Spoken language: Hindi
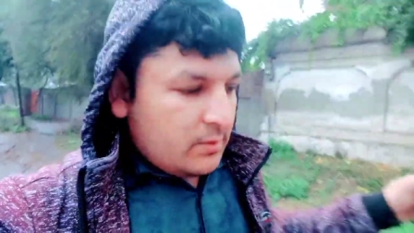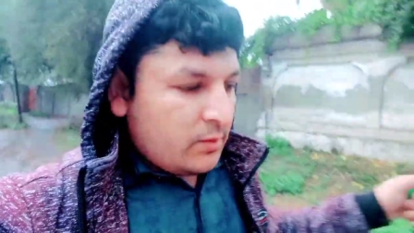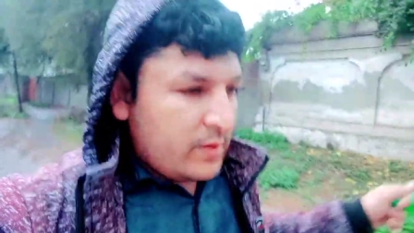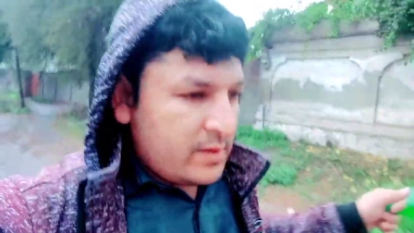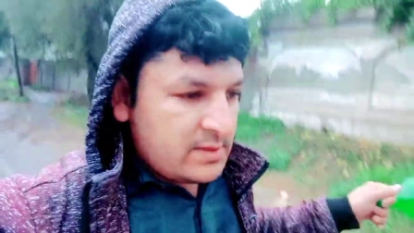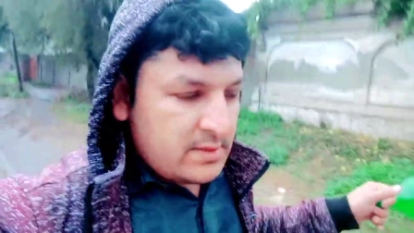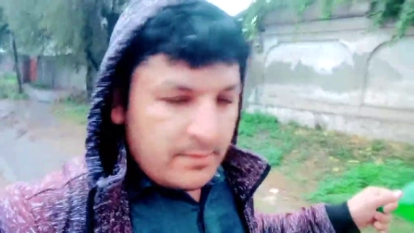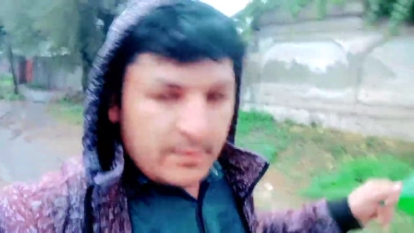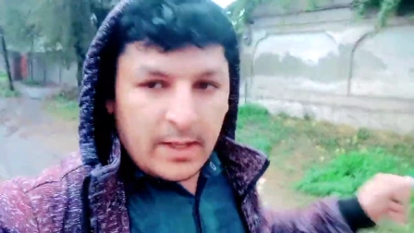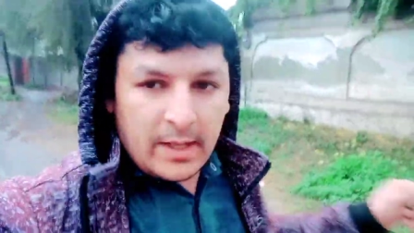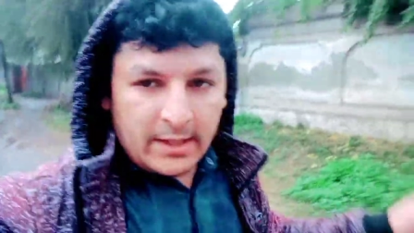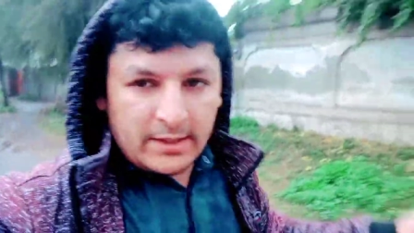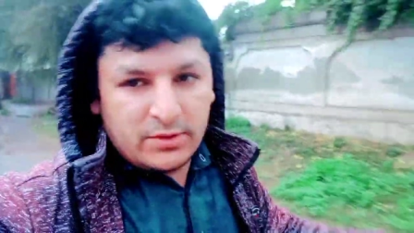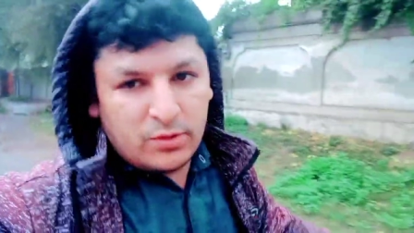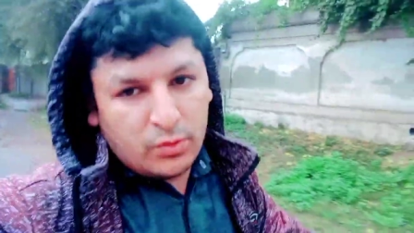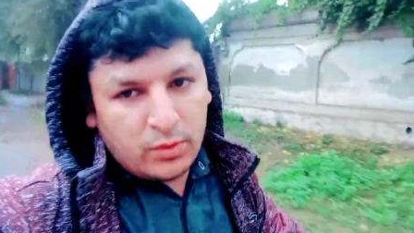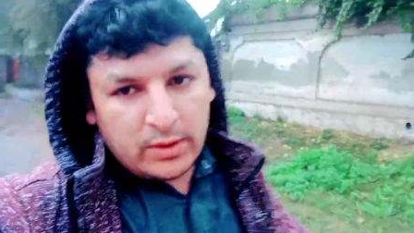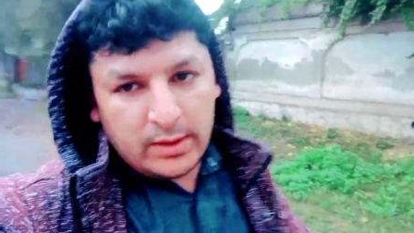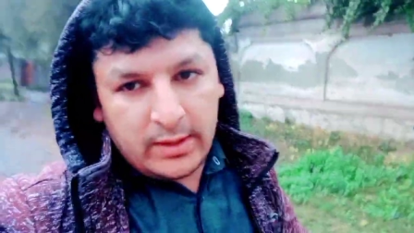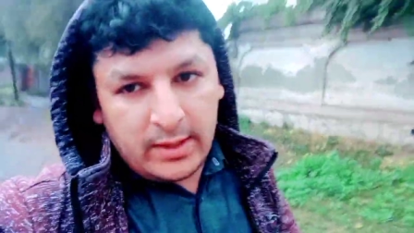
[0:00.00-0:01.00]
थोड़ी सी
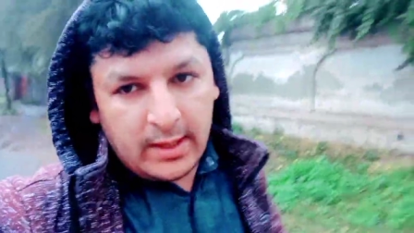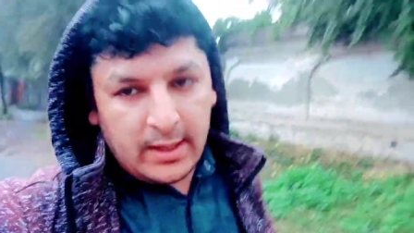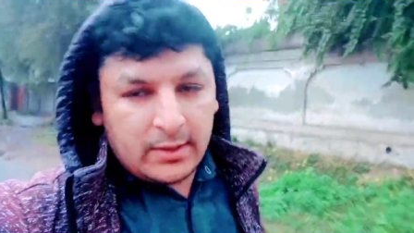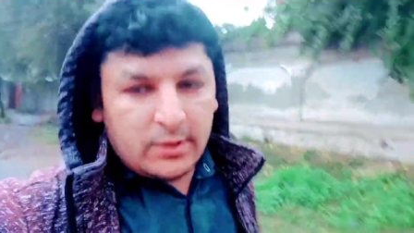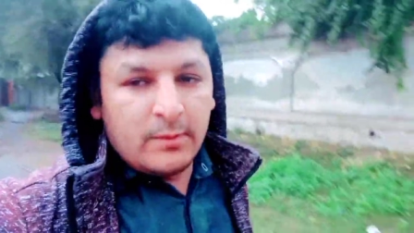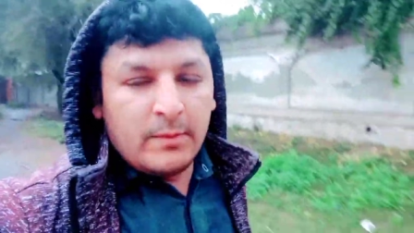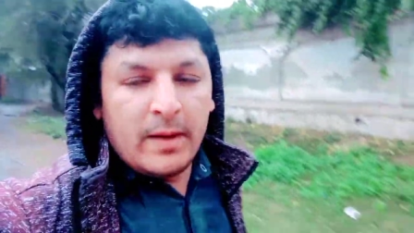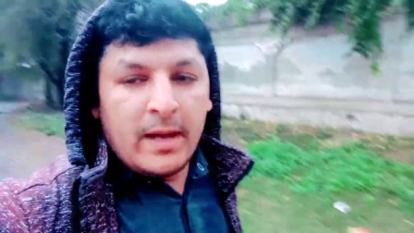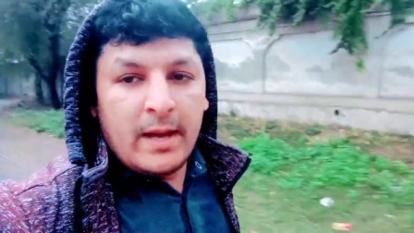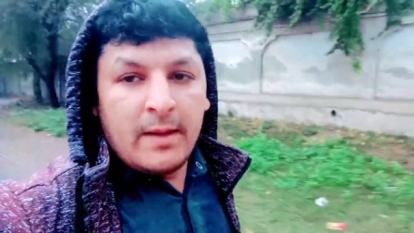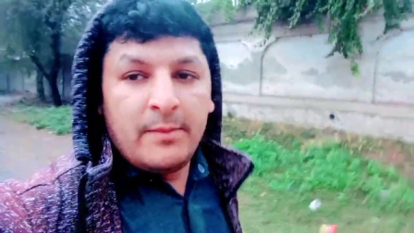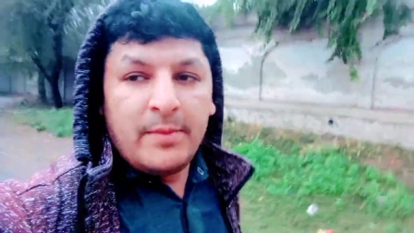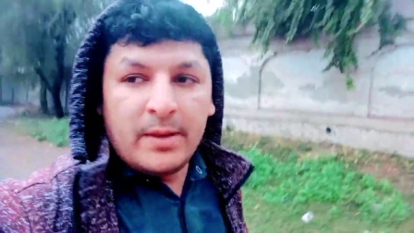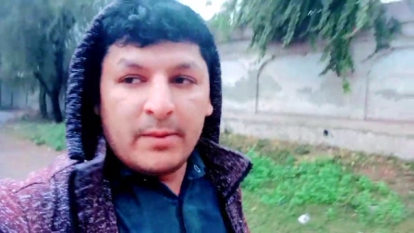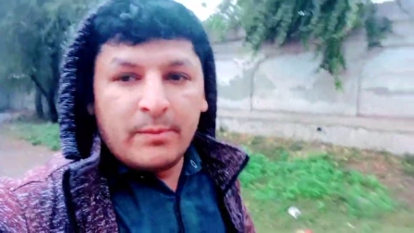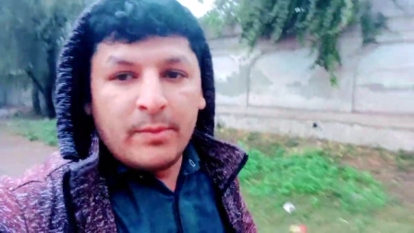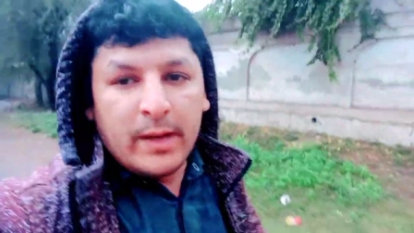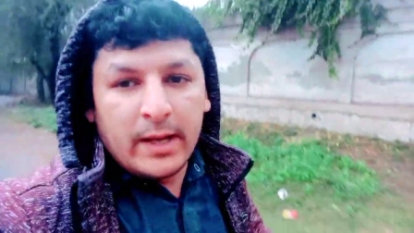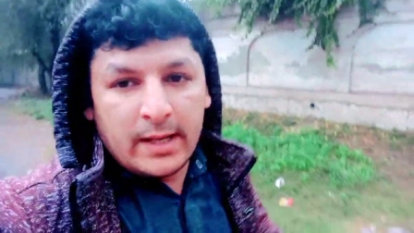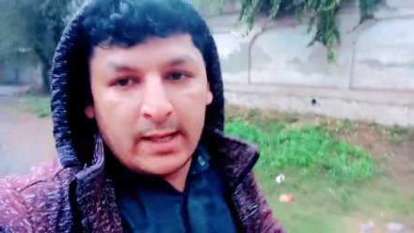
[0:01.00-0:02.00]
बारिश रुकी है तो मैं
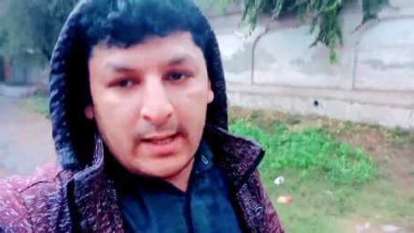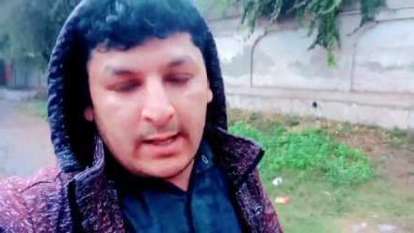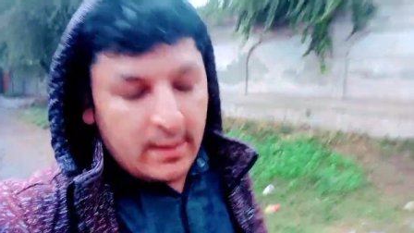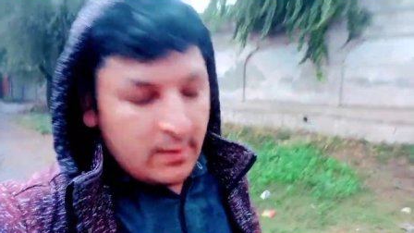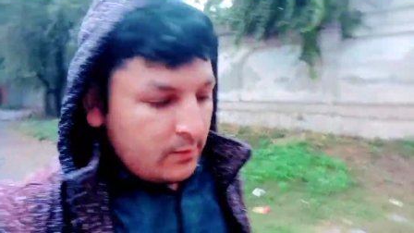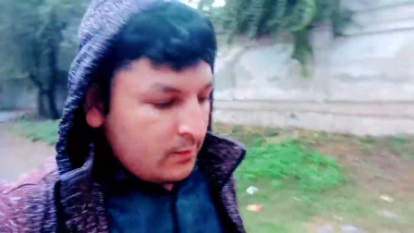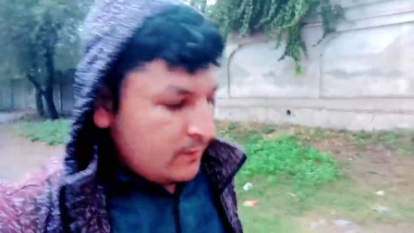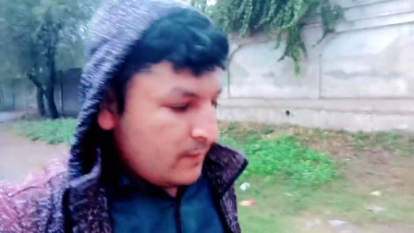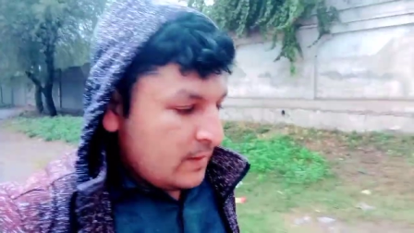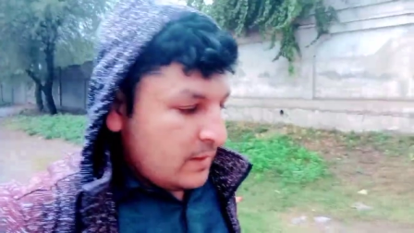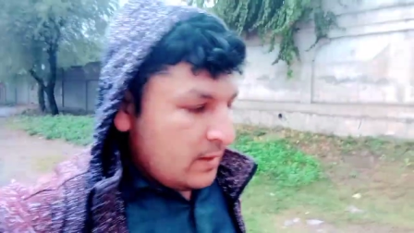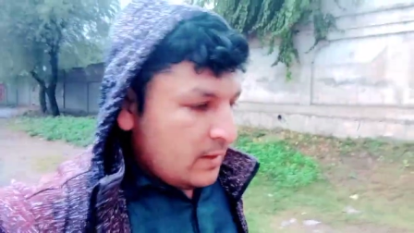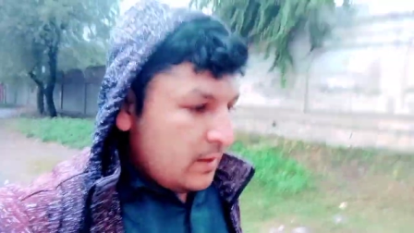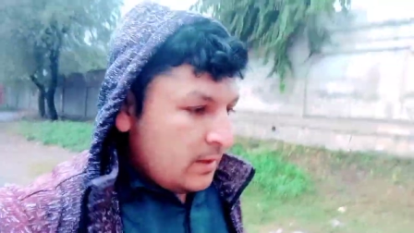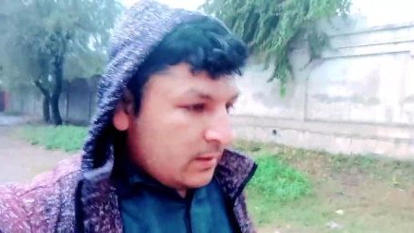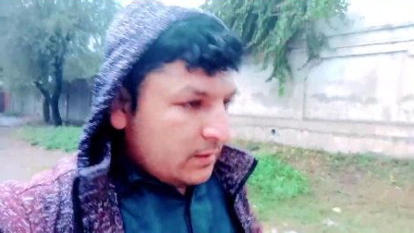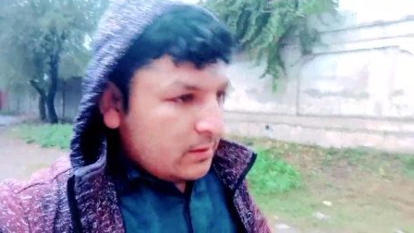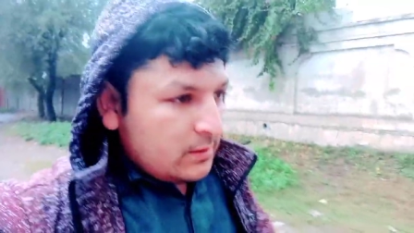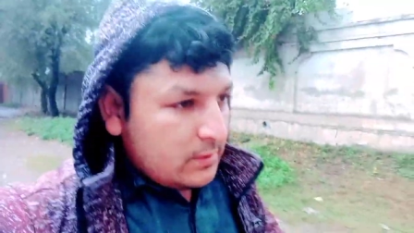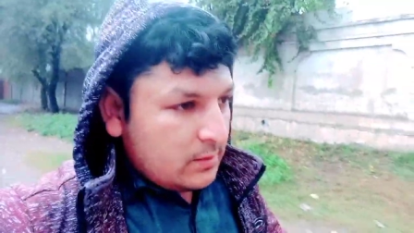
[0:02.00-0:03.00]
फिर बाहर आया हूँ
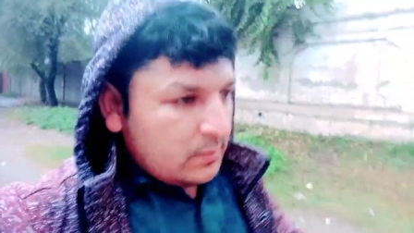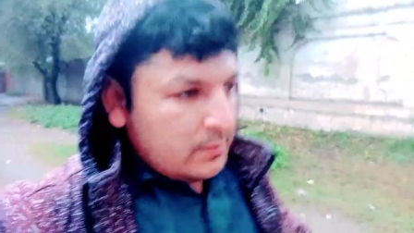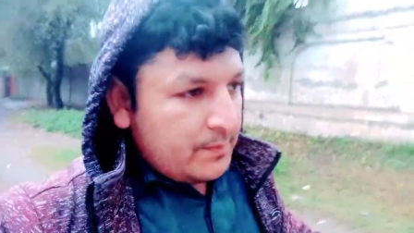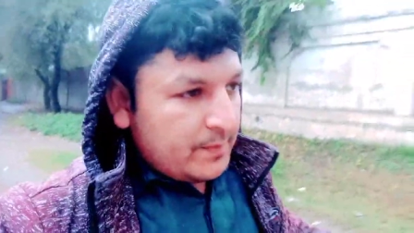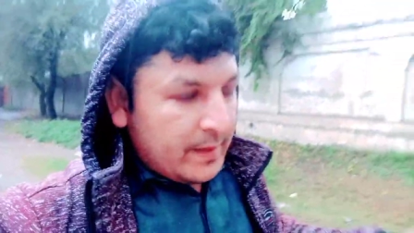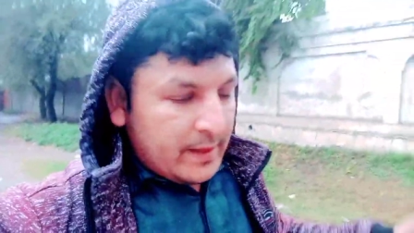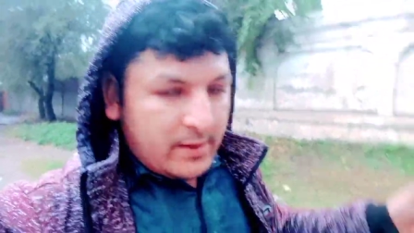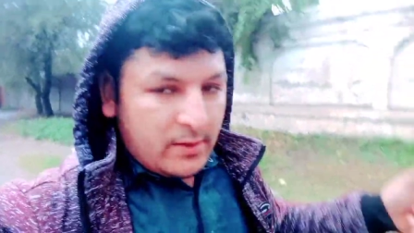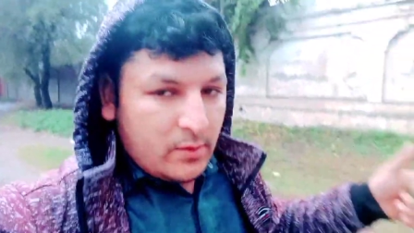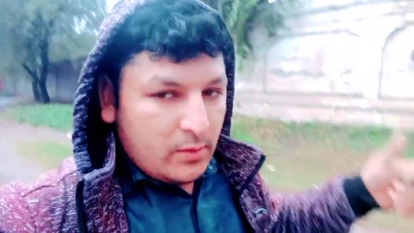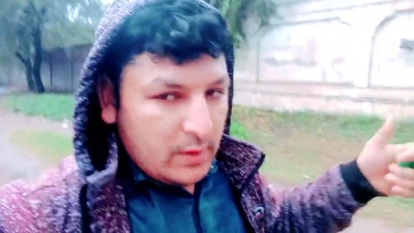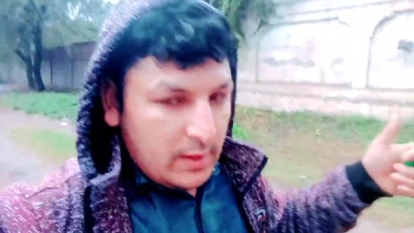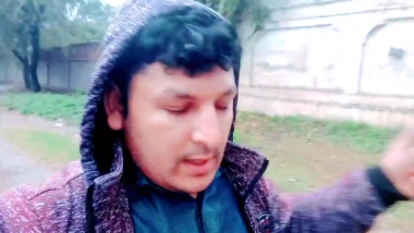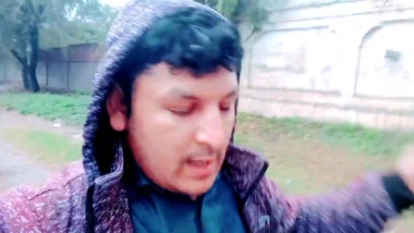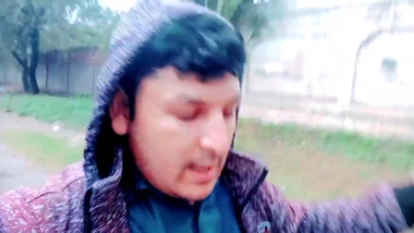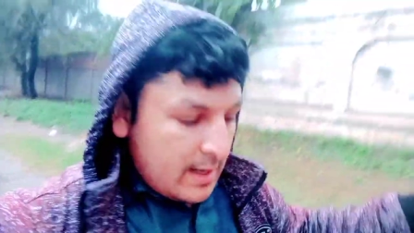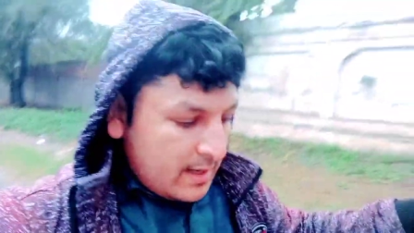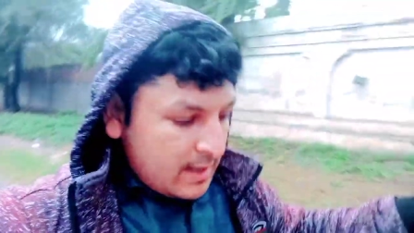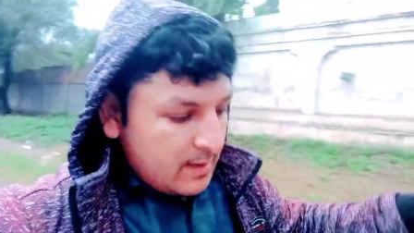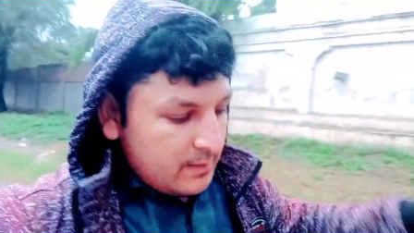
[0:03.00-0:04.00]
तो पेट्रोल
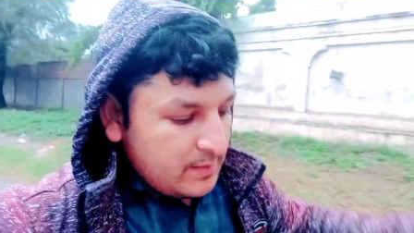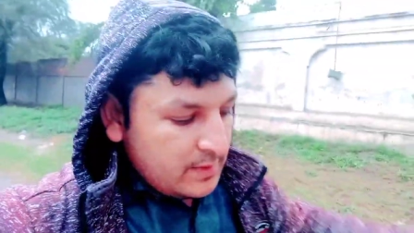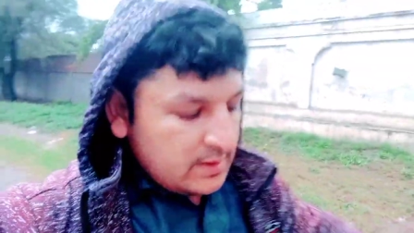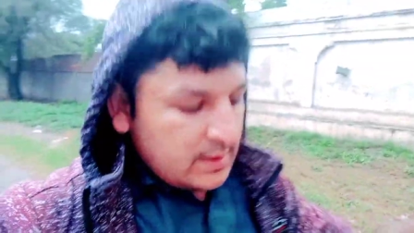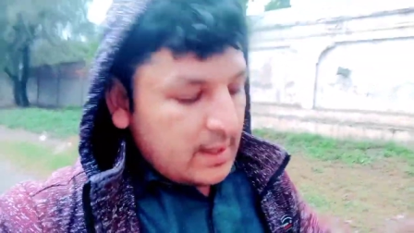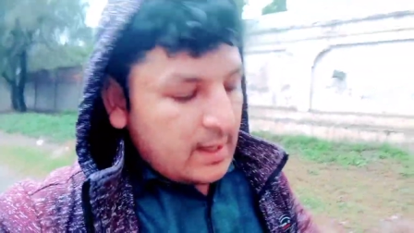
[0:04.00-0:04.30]
लेने अभी